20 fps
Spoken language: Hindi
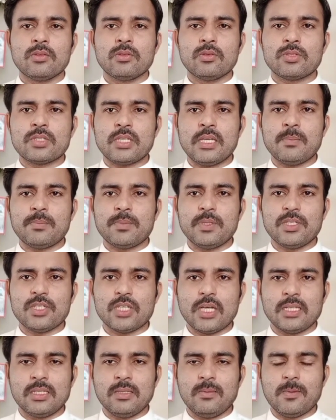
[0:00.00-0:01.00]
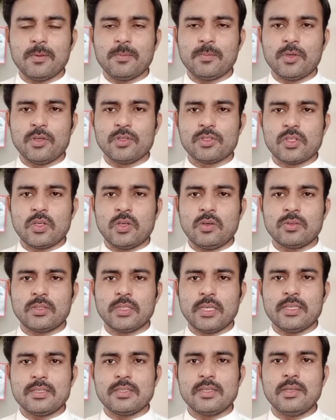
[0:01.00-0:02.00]
तो उसने अपनी शादी पे पहुंचना
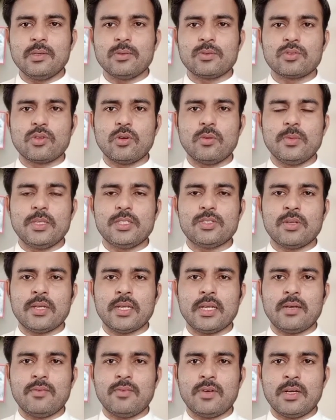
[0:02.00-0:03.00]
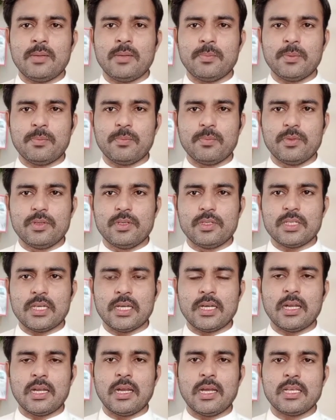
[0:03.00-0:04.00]
होता है इसलिए उसको भी जो है ना वहाँ पे
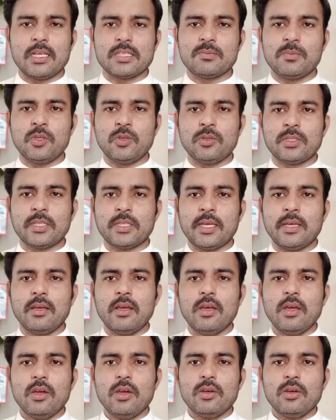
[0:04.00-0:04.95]
जाना लाजमी होता है